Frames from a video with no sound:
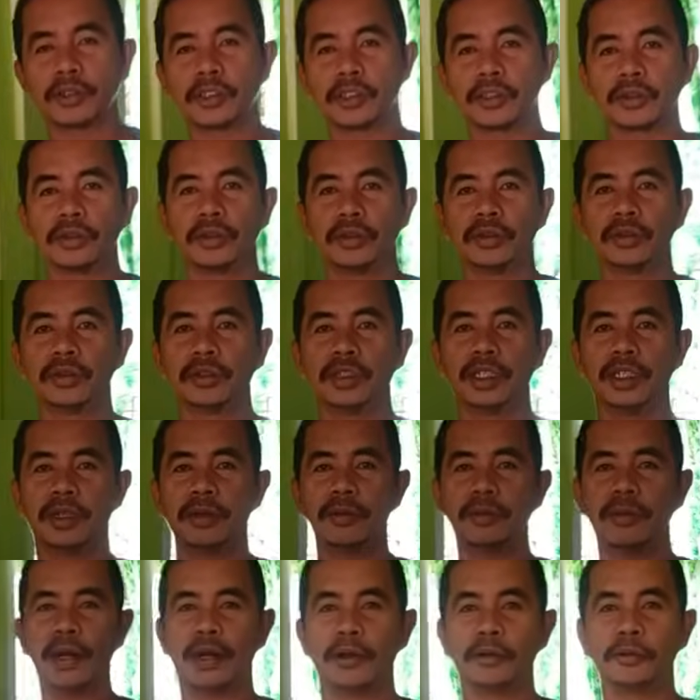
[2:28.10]
cross ko nung
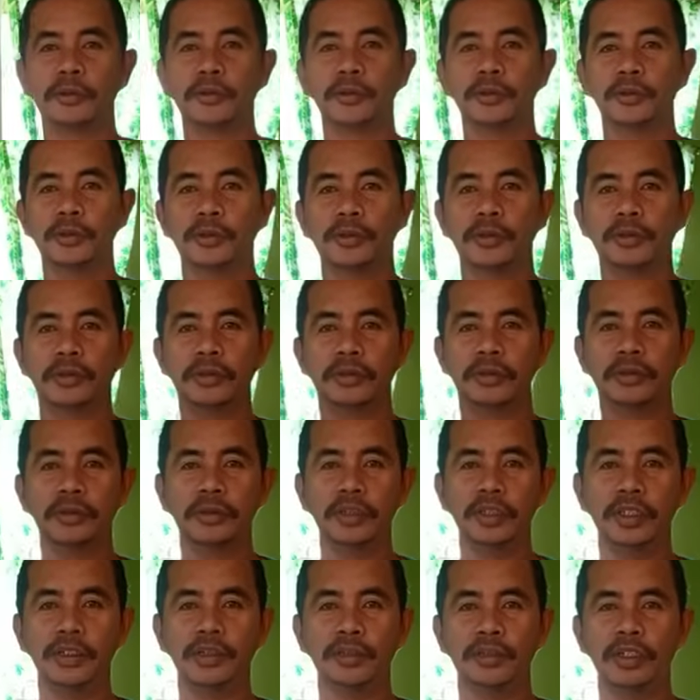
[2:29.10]
ginawa ko noon.
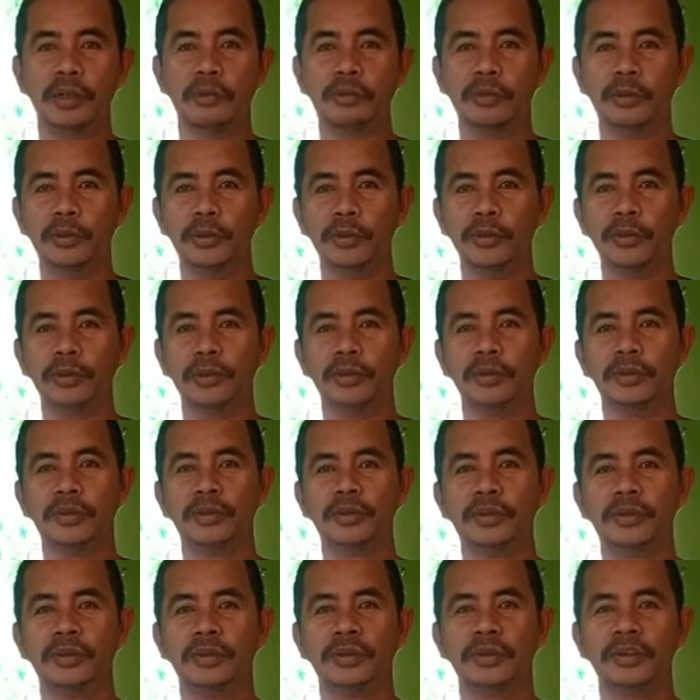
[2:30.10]
Doon ito buo.
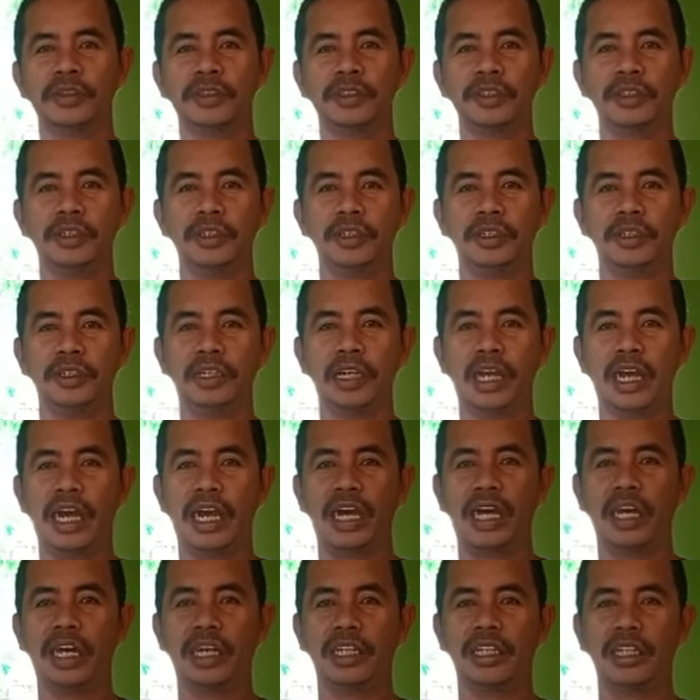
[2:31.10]

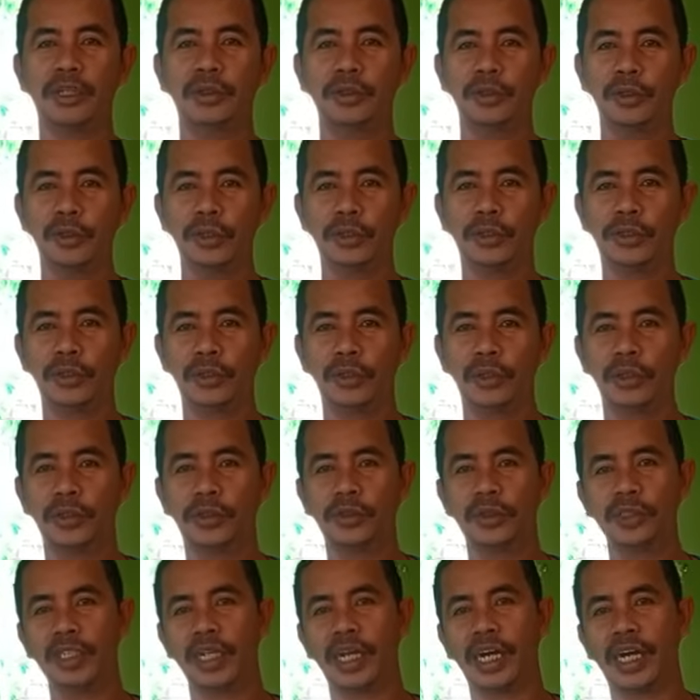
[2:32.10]
Kaya tinuloy-tuloy
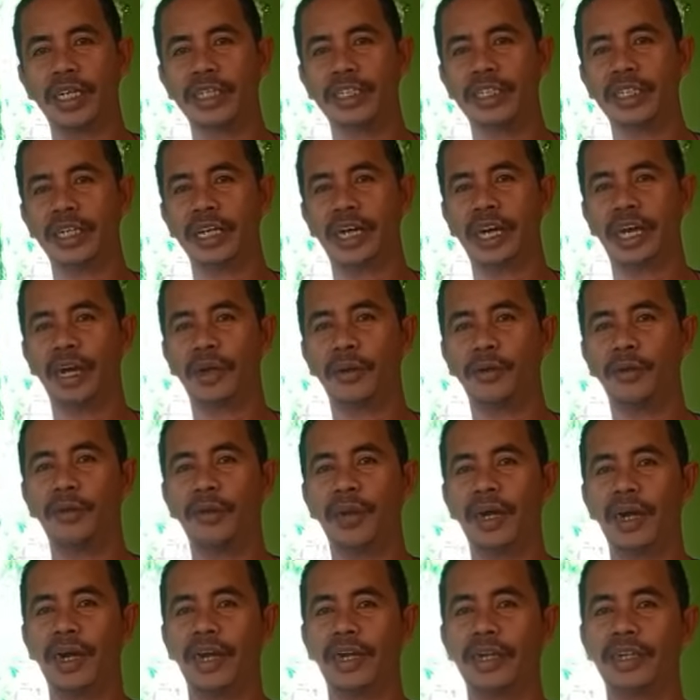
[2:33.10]
ko siya kasi
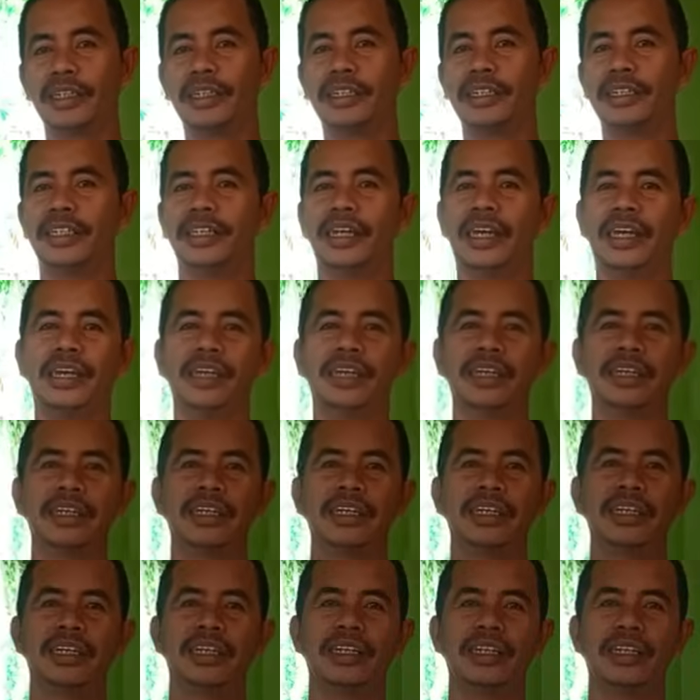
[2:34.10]
nakakuha ka agad siya eh,
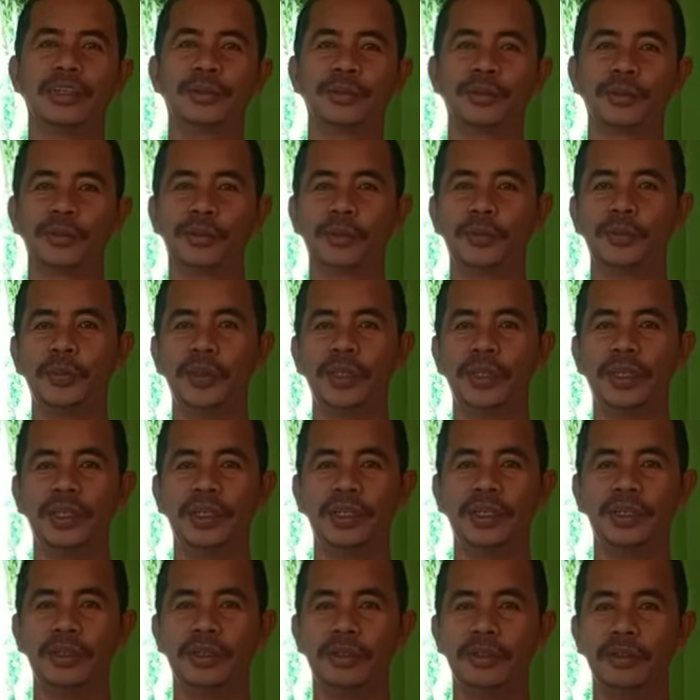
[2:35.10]
ng trophy.
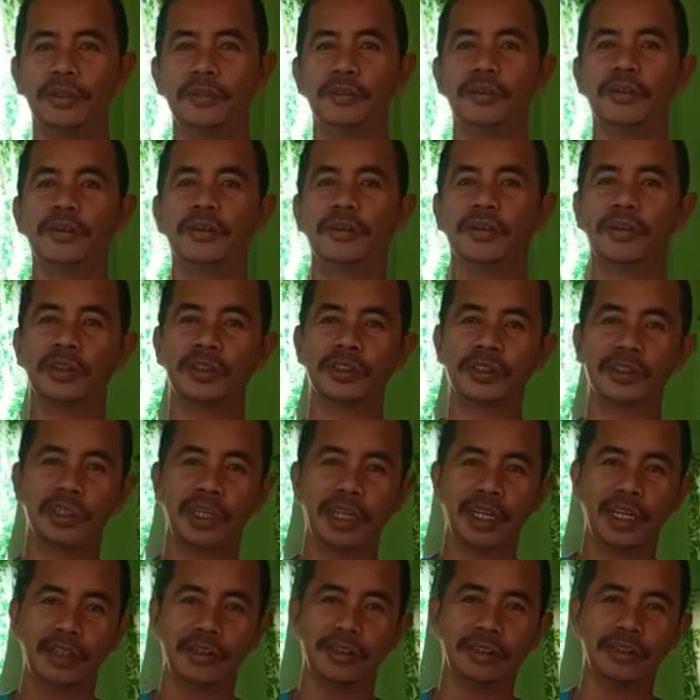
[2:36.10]
Nung cross
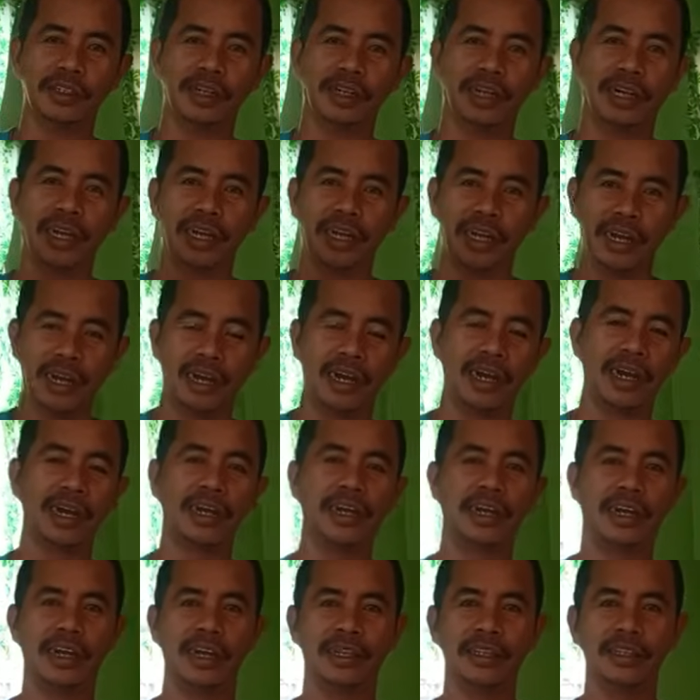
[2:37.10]
na yun, nag-anak
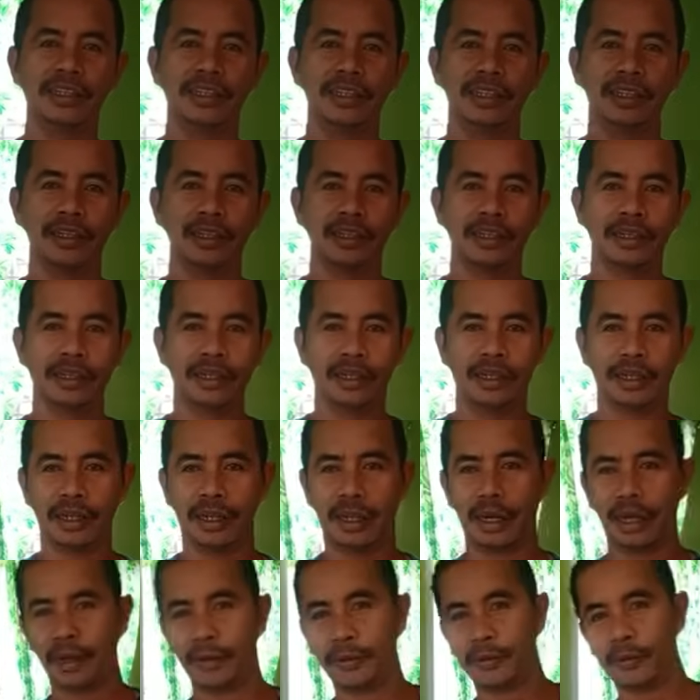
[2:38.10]
agad.
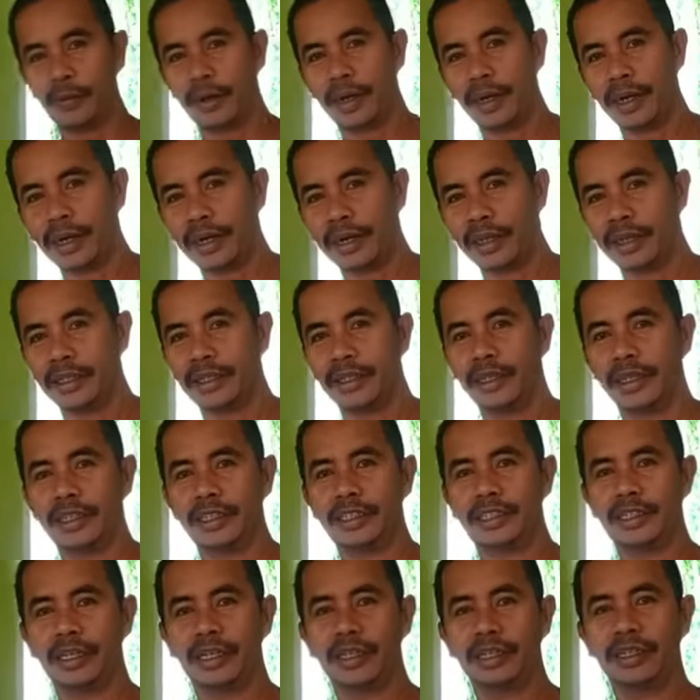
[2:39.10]
Nakakuha ka agad ng
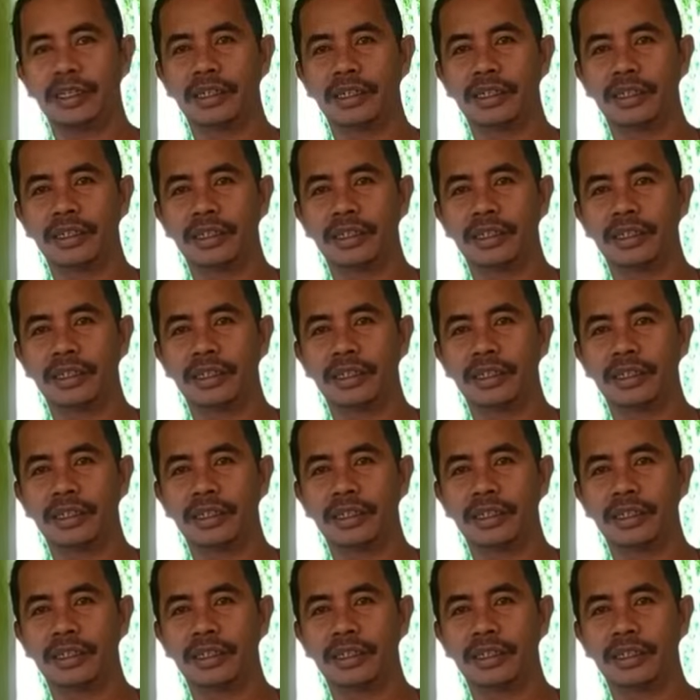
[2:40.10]
isang